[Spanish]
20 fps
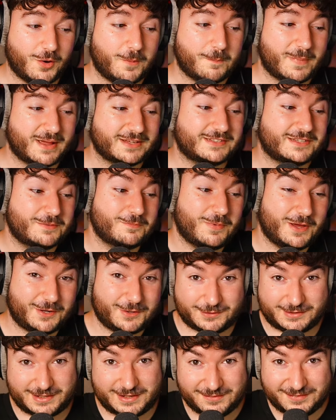más
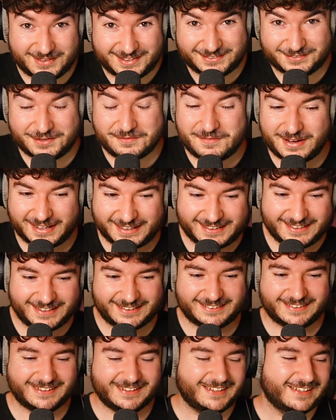inverosímil. Tú
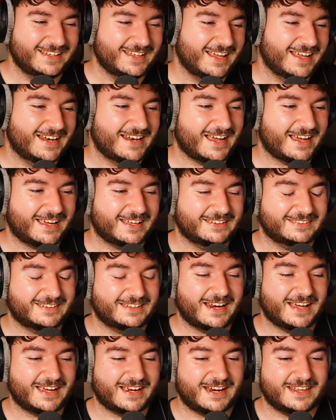imagínate la gente,
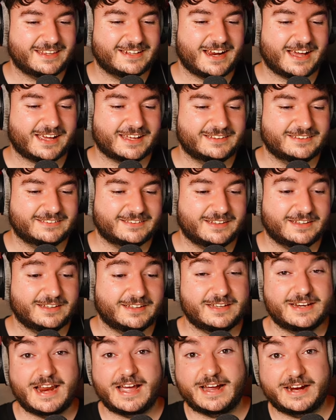la cara de la gente
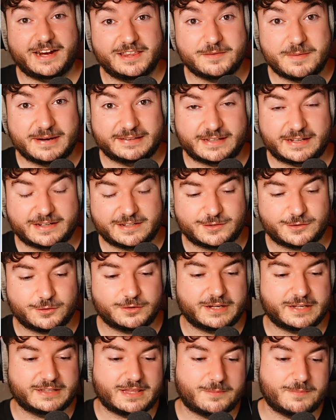y la cara de Marta Risco,
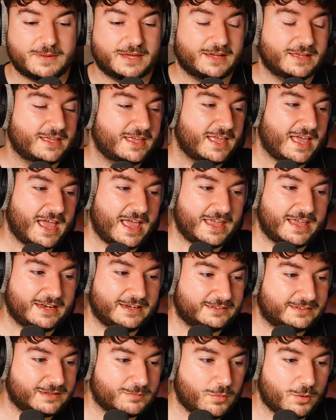que también en
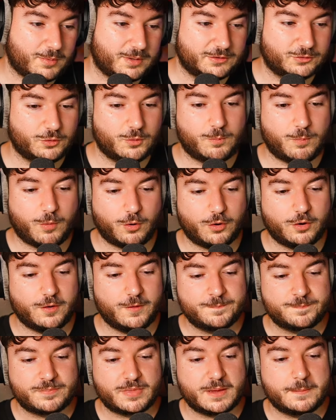ese momento un
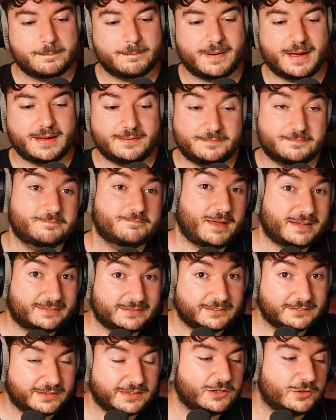poco
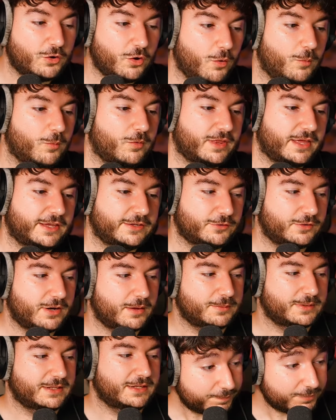bastante incómoda, yo la vi,